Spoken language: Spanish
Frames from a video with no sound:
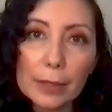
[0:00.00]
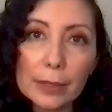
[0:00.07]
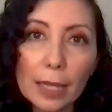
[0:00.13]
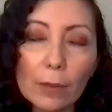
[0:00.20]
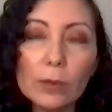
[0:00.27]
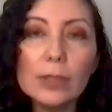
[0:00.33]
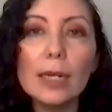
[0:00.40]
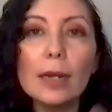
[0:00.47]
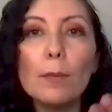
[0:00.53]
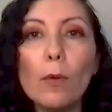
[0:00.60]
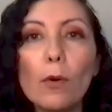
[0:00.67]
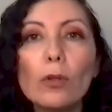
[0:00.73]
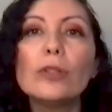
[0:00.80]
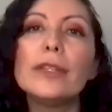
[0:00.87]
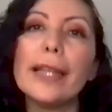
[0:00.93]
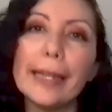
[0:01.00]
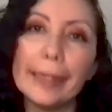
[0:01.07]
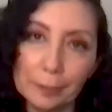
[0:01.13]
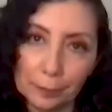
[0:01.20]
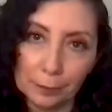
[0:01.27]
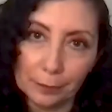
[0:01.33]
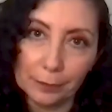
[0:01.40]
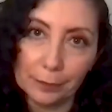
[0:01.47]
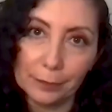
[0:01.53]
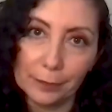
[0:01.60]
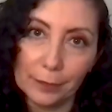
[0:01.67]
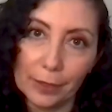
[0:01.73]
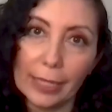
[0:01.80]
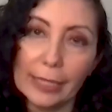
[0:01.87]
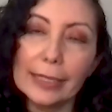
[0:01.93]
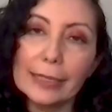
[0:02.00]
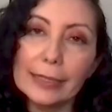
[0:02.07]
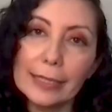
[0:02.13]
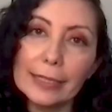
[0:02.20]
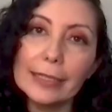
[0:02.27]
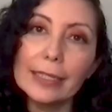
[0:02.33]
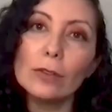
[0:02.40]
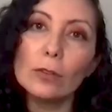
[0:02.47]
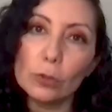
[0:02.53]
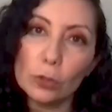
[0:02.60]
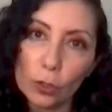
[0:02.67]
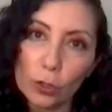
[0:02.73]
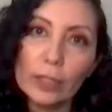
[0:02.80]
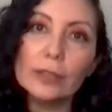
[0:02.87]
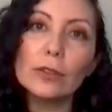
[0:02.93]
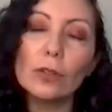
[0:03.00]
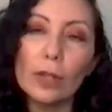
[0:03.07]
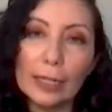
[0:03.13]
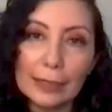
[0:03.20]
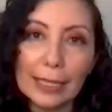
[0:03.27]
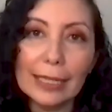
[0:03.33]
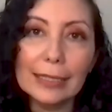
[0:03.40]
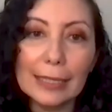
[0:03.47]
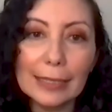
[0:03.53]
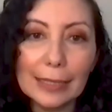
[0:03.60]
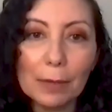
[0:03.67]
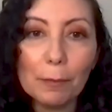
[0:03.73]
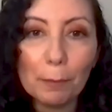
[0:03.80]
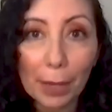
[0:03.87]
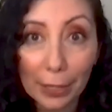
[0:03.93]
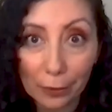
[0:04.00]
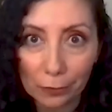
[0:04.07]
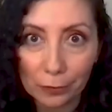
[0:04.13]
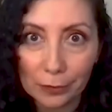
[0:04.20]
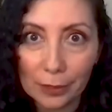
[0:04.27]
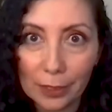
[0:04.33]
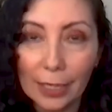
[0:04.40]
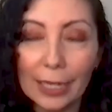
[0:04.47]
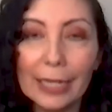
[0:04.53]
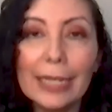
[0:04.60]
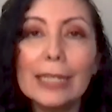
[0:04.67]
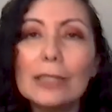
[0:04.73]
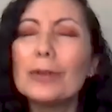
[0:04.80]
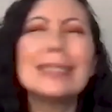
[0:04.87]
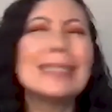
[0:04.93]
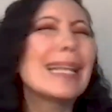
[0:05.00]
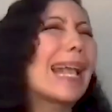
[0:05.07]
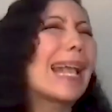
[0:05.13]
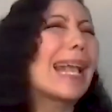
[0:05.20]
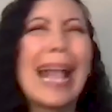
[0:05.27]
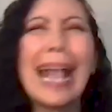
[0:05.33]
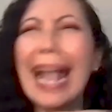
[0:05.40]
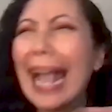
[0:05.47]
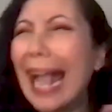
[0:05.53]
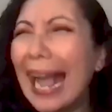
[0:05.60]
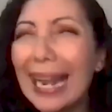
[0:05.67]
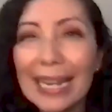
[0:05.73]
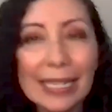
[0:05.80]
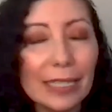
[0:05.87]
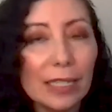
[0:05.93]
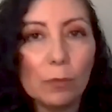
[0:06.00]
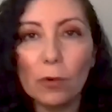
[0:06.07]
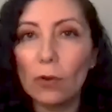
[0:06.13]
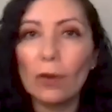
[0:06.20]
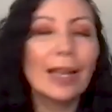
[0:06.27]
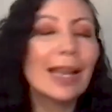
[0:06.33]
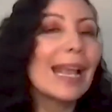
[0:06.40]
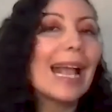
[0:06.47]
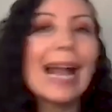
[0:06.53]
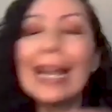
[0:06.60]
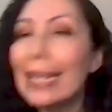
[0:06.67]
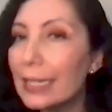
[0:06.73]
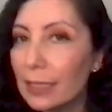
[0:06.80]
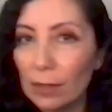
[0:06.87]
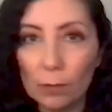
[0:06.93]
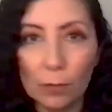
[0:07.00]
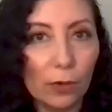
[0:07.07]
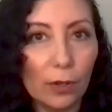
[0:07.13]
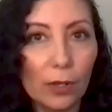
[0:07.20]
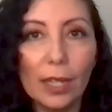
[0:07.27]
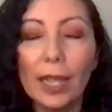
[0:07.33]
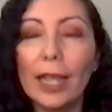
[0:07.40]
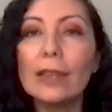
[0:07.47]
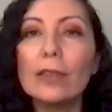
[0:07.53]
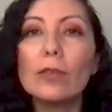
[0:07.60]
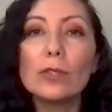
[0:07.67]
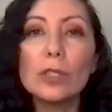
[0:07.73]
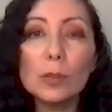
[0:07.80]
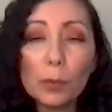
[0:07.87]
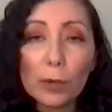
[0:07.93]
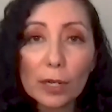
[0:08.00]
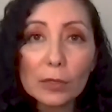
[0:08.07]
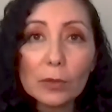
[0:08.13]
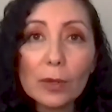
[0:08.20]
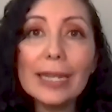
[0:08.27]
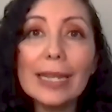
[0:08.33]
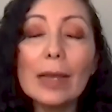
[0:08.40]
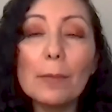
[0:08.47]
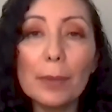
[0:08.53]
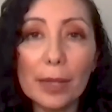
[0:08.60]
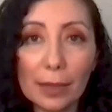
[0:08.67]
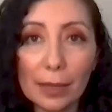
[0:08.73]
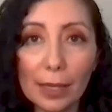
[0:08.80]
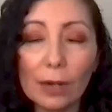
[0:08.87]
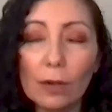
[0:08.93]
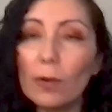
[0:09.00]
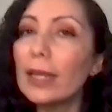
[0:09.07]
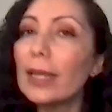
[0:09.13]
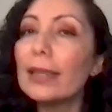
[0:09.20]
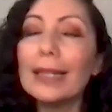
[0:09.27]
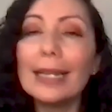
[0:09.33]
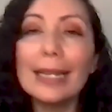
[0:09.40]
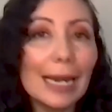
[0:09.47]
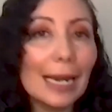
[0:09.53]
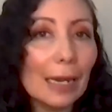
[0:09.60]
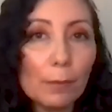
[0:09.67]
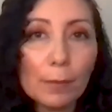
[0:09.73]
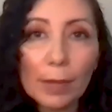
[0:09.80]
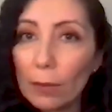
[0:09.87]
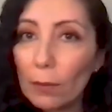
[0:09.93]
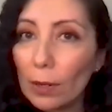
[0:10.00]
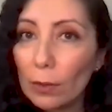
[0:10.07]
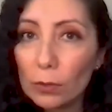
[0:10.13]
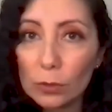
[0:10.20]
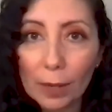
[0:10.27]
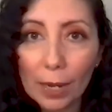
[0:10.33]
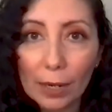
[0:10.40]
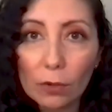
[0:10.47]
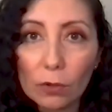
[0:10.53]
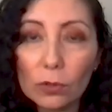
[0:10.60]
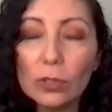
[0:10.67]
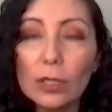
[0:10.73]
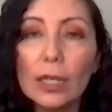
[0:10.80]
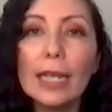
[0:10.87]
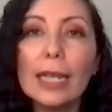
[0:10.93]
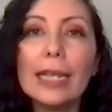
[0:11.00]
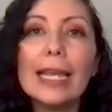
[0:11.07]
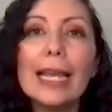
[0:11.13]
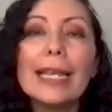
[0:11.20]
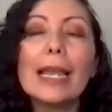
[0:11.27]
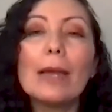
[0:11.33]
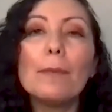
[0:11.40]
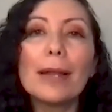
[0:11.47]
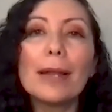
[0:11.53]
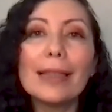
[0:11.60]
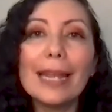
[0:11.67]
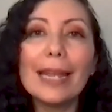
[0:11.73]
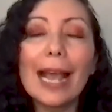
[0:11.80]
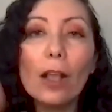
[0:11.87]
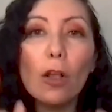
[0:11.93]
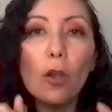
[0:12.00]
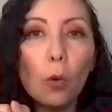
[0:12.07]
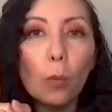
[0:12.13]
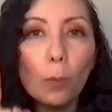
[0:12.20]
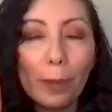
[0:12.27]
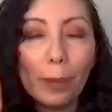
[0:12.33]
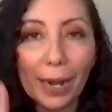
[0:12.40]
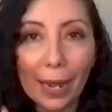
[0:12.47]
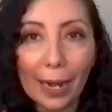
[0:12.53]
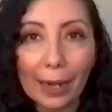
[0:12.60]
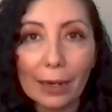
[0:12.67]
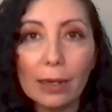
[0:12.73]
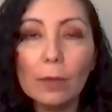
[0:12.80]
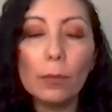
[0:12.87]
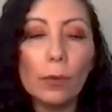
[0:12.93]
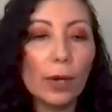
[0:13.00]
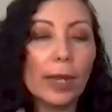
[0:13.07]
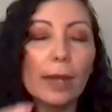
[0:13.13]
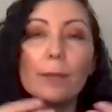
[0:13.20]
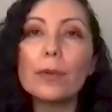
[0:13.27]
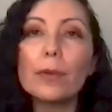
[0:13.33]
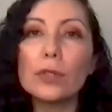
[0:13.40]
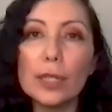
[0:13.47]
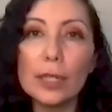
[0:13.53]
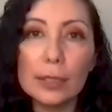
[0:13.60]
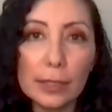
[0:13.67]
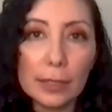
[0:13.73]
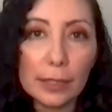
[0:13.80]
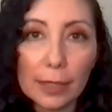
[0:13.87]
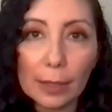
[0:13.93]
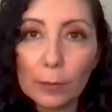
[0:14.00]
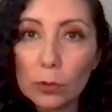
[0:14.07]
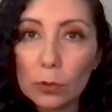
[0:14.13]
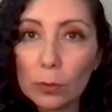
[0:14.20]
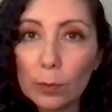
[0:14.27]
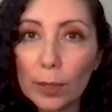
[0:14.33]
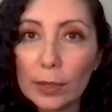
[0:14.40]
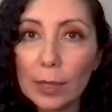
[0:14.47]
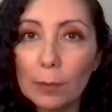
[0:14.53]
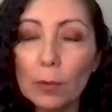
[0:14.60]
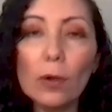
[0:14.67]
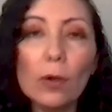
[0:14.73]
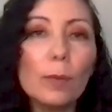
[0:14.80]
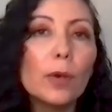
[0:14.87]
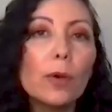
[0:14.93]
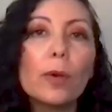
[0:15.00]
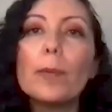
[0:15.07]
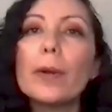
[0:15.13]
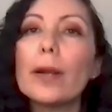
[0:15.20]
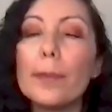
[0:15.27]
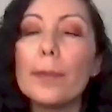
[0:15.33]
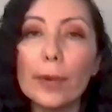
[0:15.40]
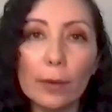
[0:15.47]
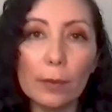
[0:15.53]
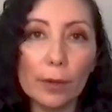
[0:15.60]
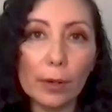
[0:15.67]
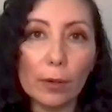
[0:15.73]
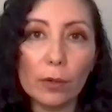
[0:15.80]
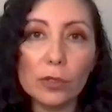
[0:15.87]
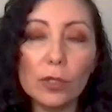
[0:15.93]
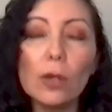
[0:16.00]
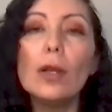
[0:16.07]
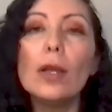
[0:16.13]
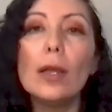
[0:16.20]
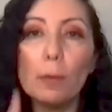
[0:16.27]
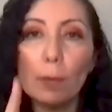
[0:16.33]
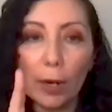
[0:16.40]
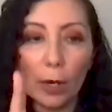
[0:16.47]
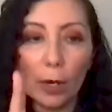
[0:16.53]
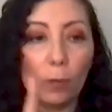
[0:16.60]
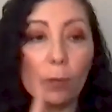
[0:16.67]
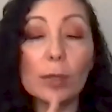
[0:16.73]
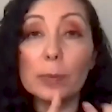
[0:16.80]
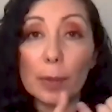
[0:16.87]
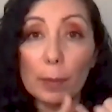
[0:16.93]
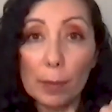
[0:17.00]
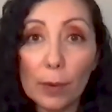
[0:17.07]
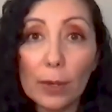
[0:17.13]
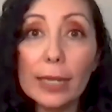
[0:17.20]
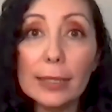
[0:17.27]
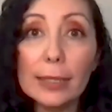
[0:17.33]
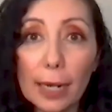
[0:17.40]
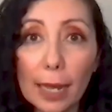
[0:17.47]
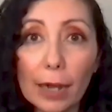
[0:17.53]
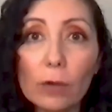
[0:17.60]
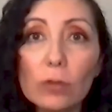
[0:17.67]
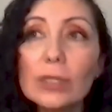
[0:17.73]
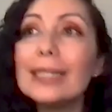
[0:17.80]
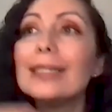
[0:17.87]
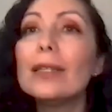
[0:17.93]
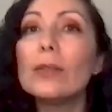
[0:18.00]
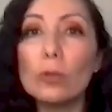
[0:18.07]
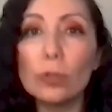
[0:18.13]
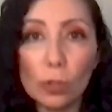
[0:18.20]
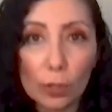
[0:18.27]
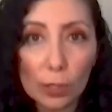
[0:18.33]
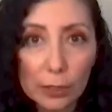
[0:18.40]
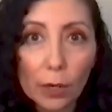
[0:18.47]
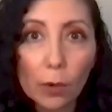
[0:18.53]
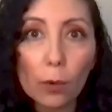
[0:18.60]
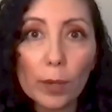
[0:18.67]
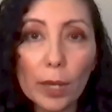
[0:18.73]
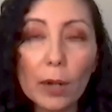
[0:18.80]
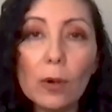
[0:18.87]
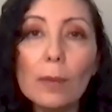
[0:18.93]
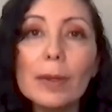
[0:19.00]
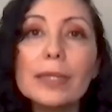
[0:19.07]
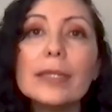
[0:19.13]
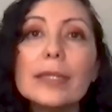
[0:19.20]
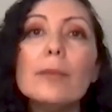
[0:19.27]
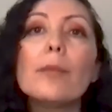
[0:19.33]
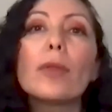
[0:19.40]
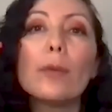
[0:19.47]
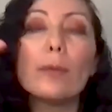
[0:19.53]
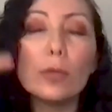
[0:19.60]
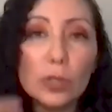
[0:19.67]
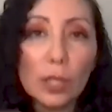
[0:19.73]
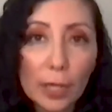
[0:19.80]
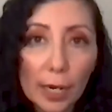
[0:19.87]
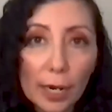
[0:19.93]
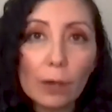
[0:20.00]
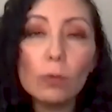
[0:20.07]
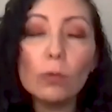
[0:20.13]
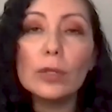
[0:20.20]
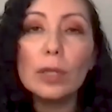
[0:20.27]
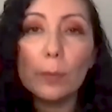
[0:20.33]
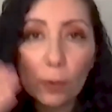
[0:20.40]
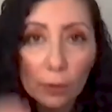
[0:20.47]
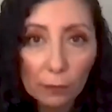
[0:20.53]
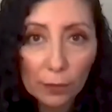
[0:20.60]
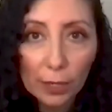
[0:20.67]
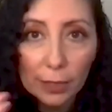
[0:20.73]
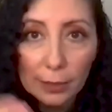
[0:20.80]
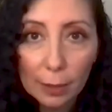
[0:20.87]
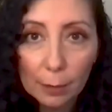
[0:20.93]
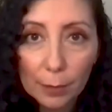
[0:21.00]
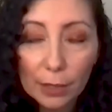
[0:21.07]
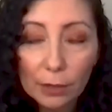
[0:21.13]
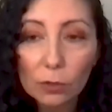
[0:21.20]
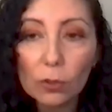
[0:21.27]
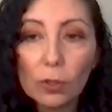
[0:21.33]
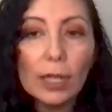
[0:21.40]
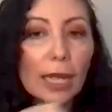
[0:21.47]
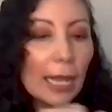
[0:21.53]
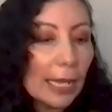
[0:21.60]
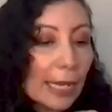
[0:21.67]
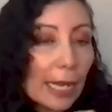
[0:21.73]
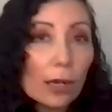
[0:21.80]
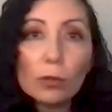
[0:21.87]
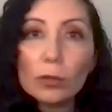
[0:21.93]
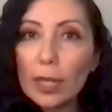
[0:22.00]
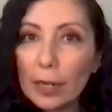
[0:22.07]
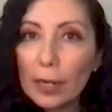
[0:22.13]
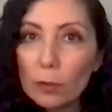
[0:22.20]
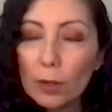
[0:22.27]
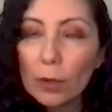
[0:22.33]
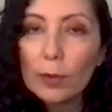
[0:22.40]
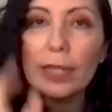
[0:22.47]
prestado es el monte de esas mm, instituciones o las casas de empeño. Y eso es carísimo carísimo. Entonces, por eso hay que aprender, no hay que tenerle miedo a los bancos y hay que aprender a comparar. Por ejemplo, si necesitamos un préstamo a lo mejor para poner un negocio, bueno, pues primero hay que acercarnos a instituciones de gobierno a ver si podemos tener algún tipo de financiamiento y anotar en una